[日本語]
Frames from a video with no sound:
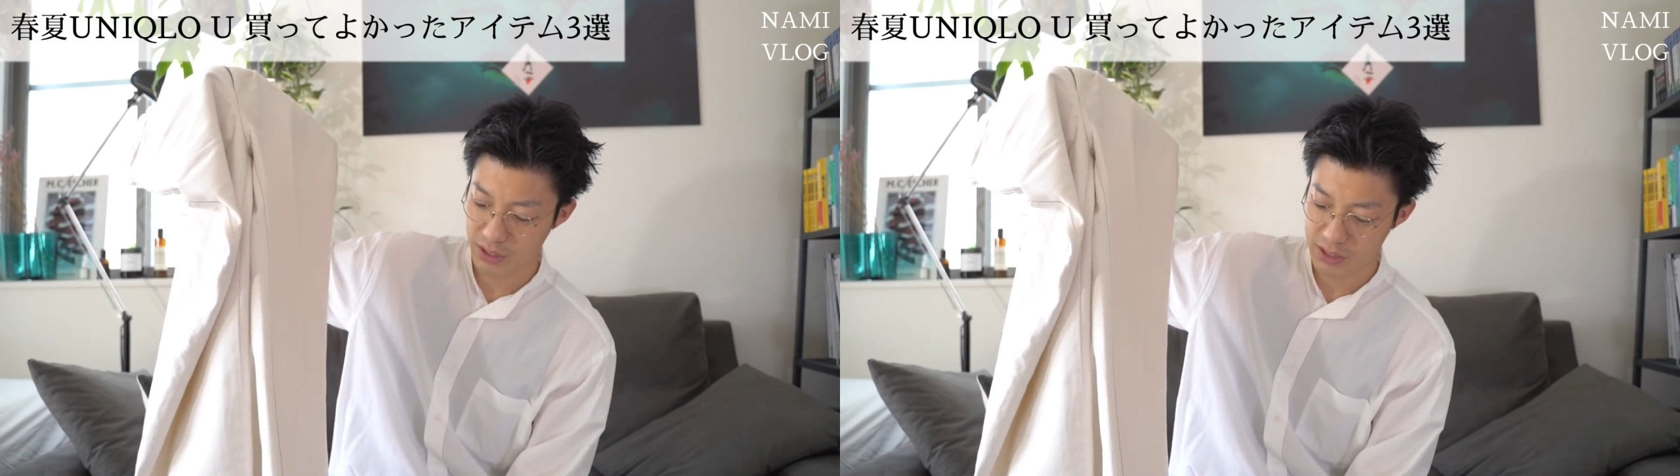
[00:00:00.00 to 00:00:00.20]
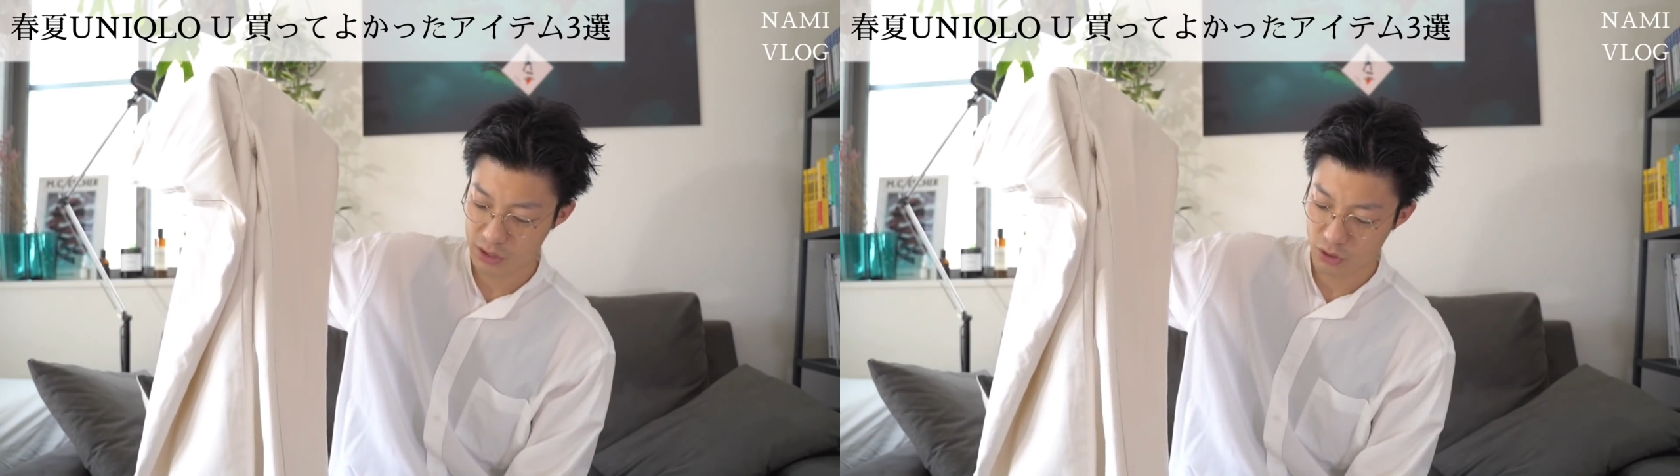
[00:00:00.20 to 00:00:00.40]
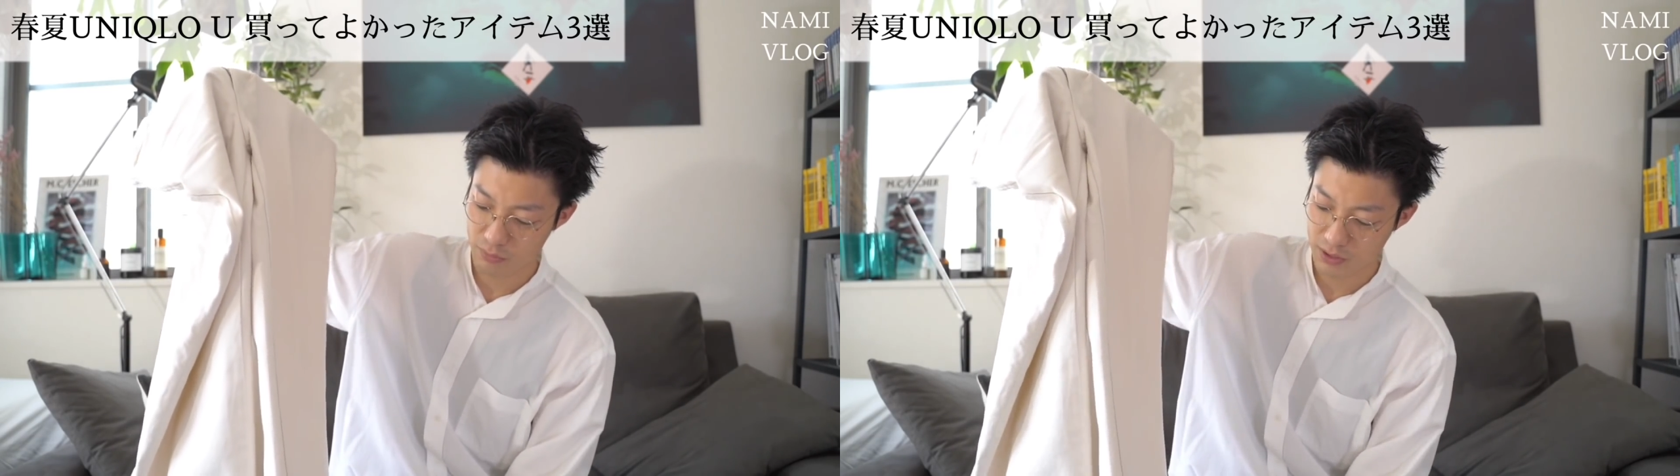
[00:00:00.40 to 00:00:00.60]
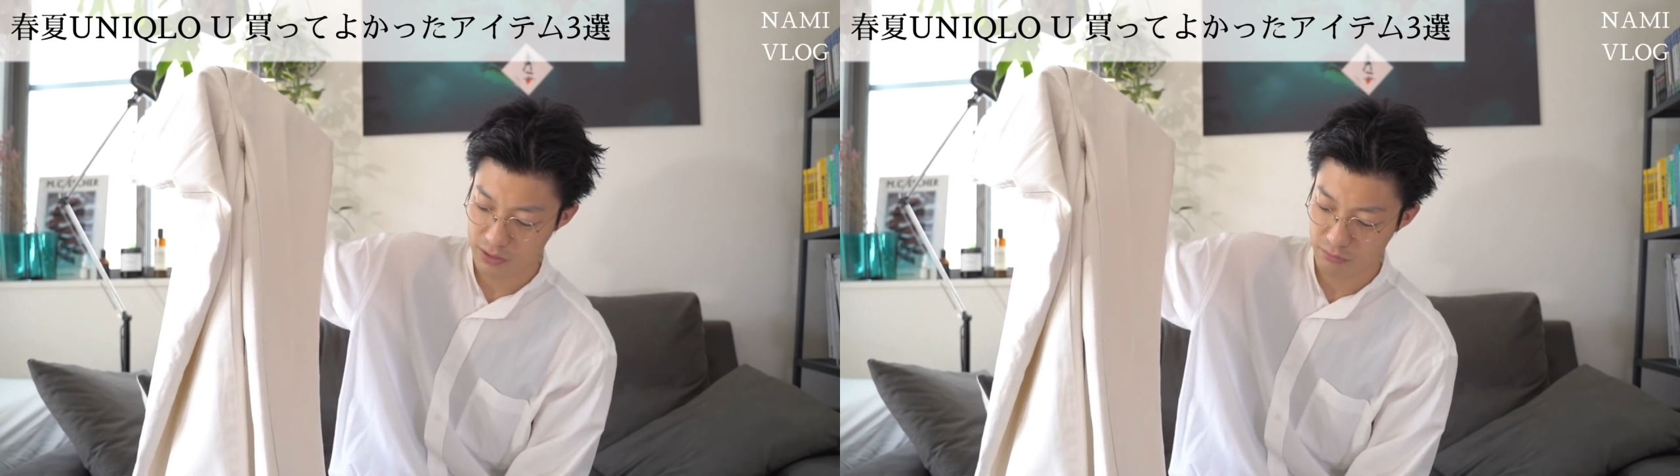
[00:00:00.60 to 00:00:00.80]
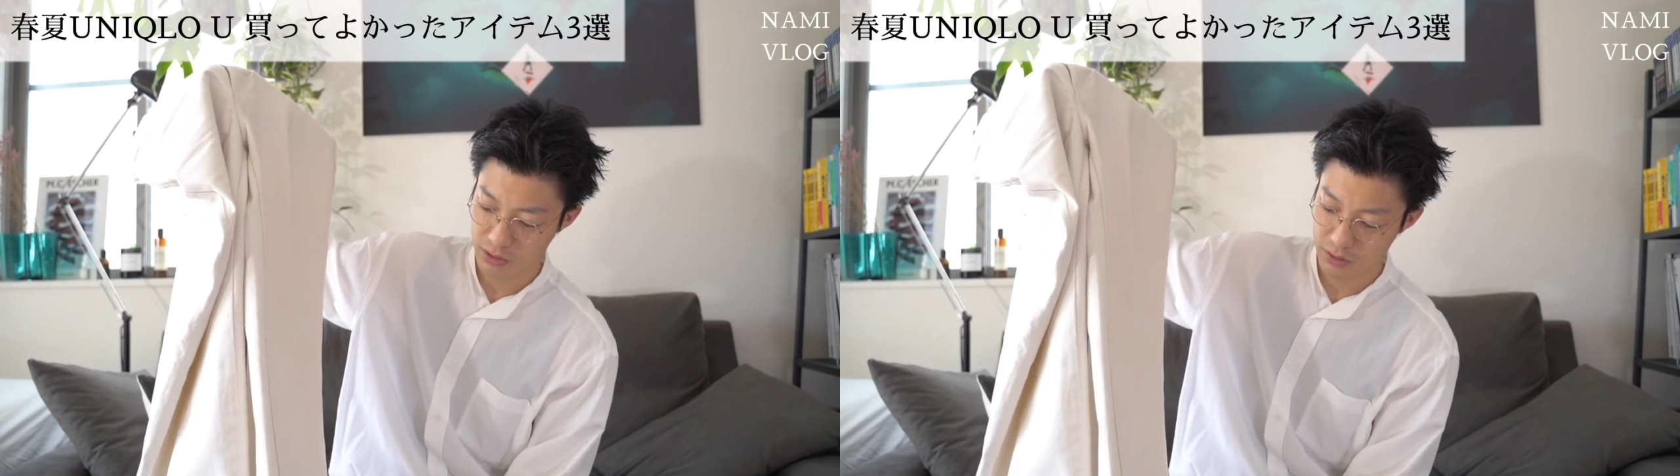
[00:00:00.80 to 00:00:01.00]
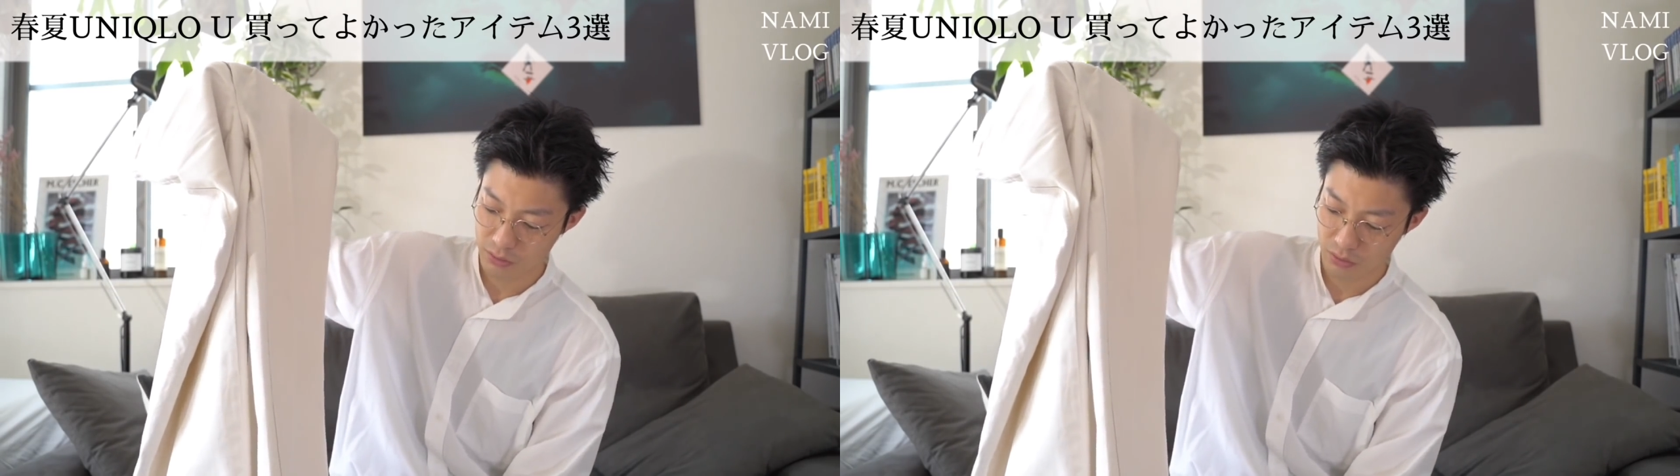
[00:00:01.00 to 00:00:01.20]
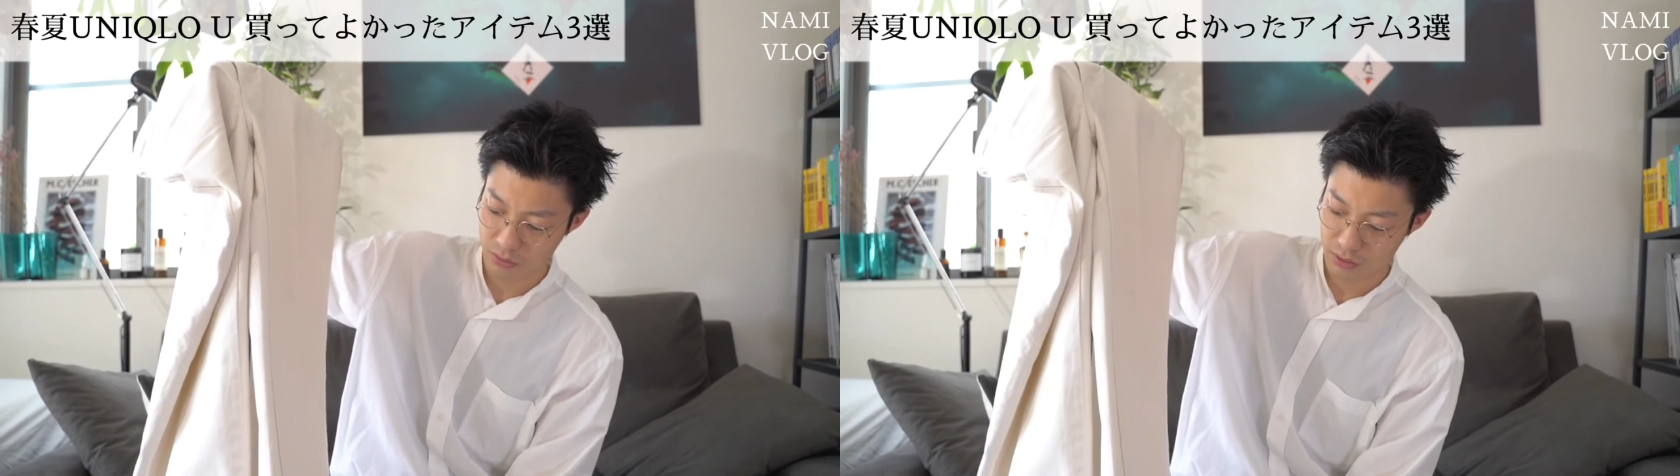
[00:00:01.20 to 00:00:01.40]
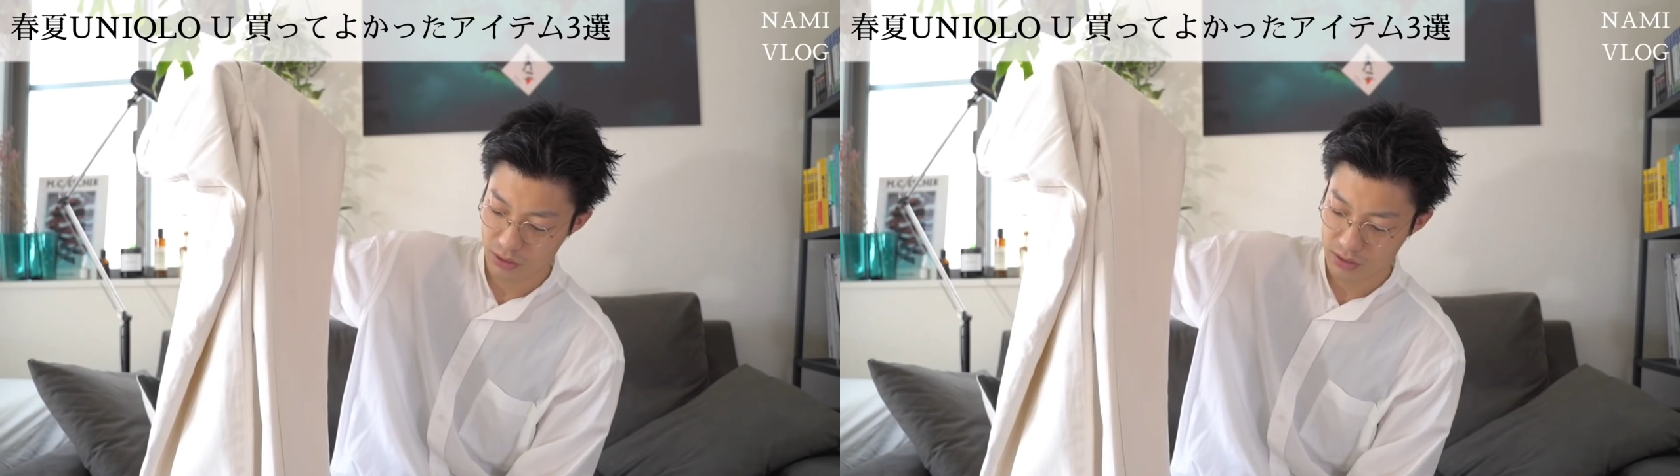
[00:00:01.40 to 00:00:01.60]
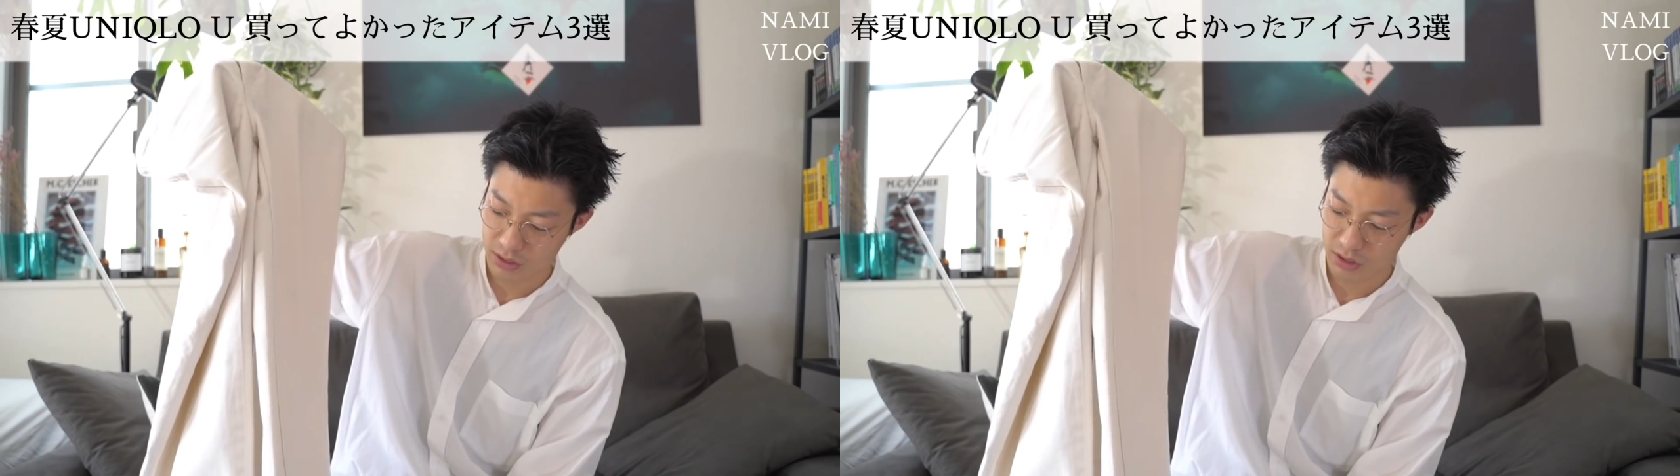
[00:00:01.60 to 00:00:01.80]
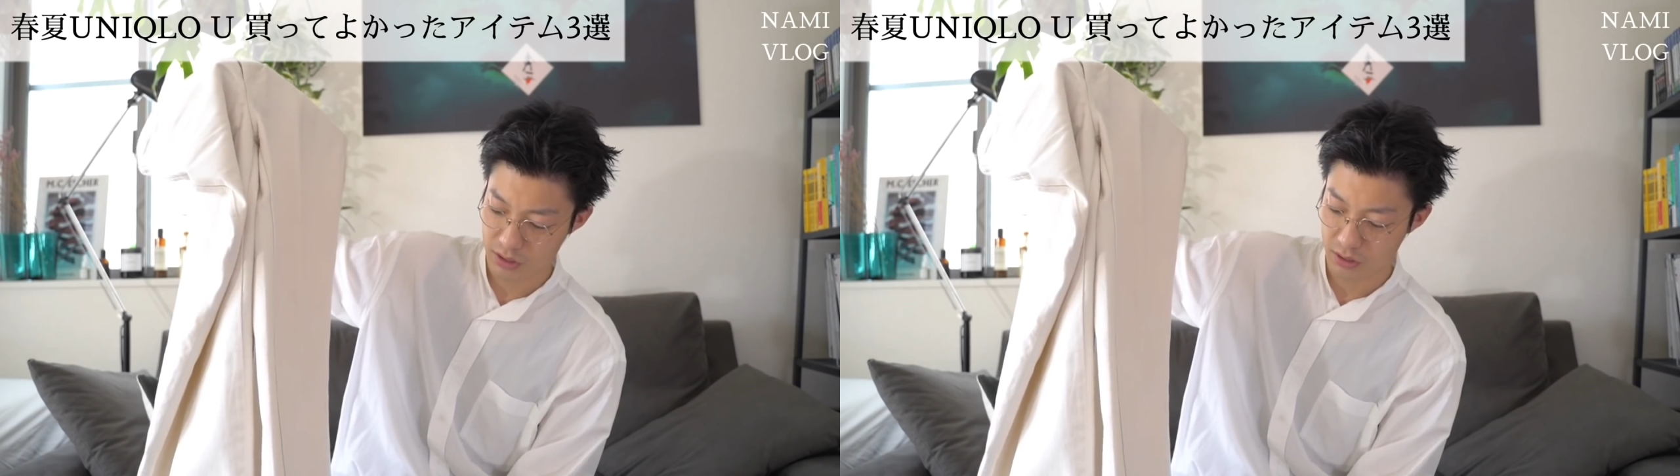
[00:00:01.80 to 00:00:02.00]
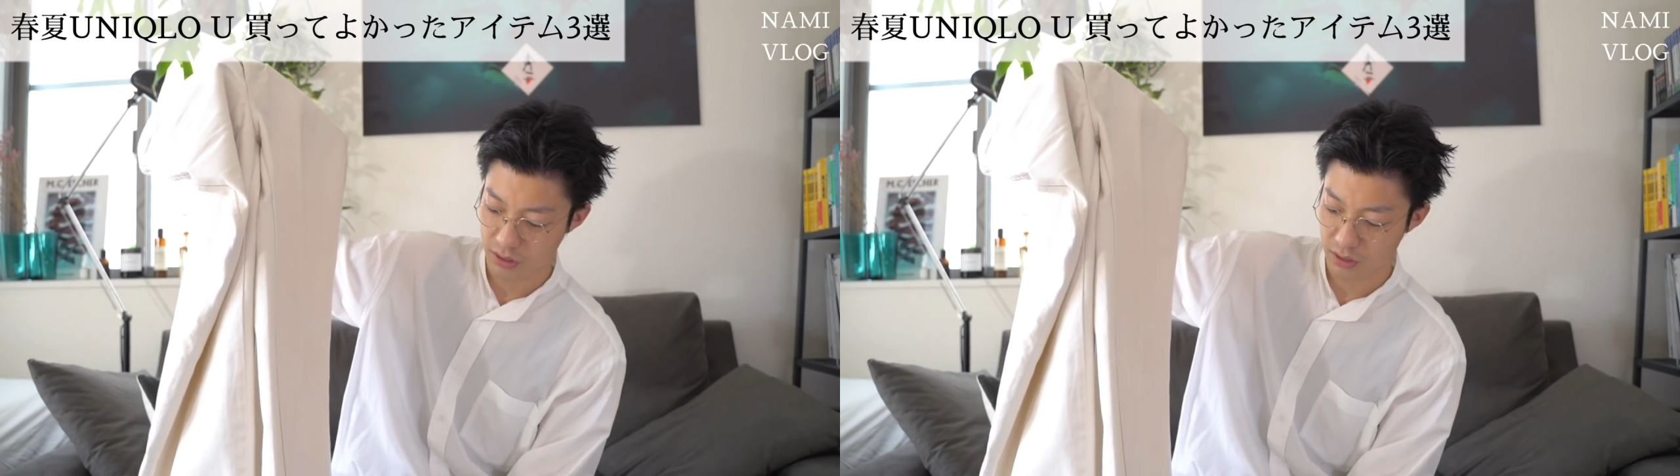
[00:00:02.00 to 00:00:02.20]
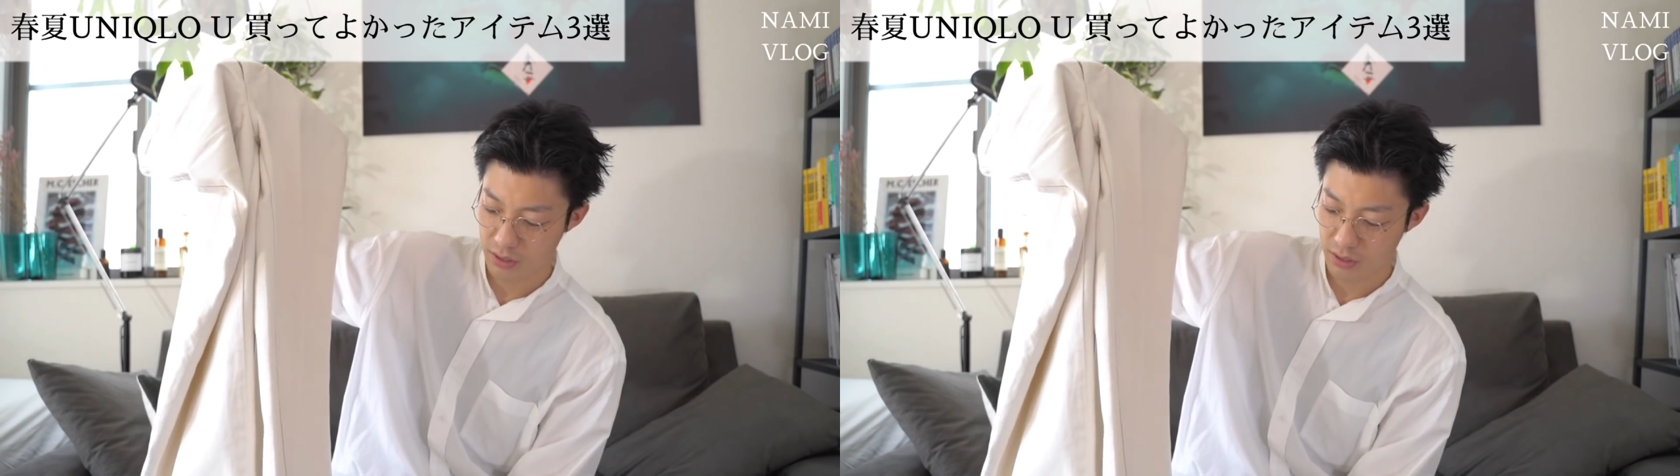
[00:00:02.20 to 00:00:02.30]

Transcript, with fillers: 上げしております割と何センチかね